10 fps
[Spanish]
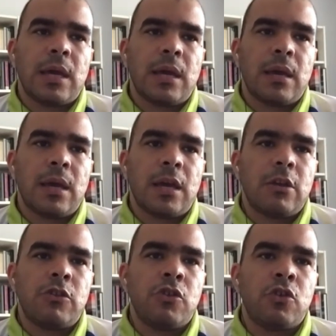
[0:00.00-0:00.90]

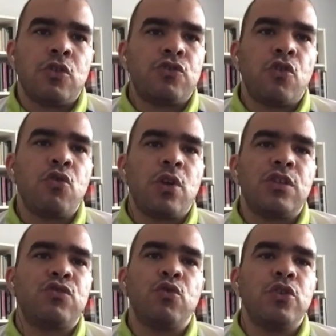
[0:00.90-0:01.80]
eh, yo no soy un
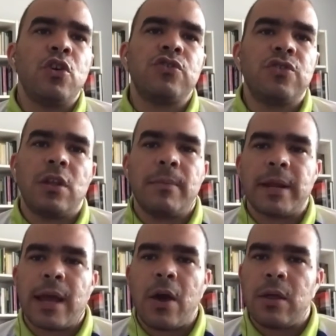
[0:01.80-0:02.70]
estudioso del
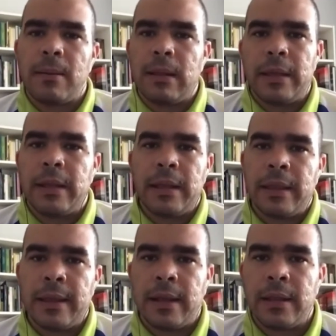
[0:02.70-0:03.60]
mercado del,
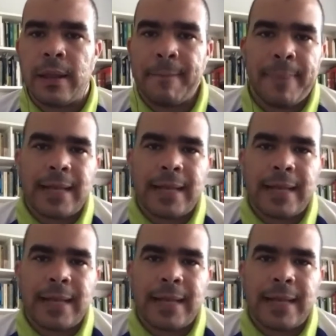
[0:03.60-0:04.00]
del, yo